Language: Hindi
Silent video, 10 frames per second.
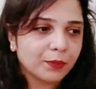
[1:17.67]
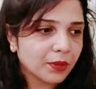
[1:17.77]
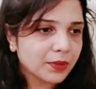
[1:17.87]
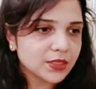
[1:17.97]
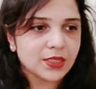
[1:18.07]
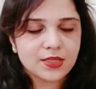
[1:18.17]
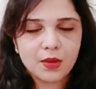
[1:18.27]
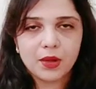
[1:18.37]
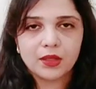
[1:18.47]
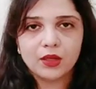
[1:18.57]
आपके बच्चे का
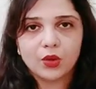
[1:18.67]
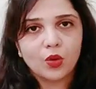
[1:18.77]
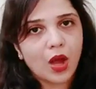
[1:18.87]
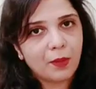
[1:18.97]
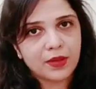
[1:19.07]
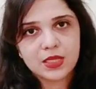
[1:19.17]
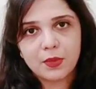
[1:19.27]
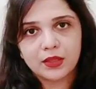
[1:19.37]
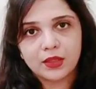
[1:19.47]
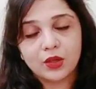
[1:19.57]
सामान अलग हो आपका
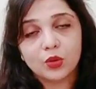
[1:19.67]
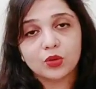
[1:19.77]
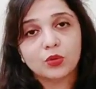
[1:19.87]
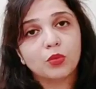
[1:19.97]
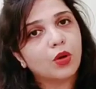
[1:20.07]
सामान अलग हो तो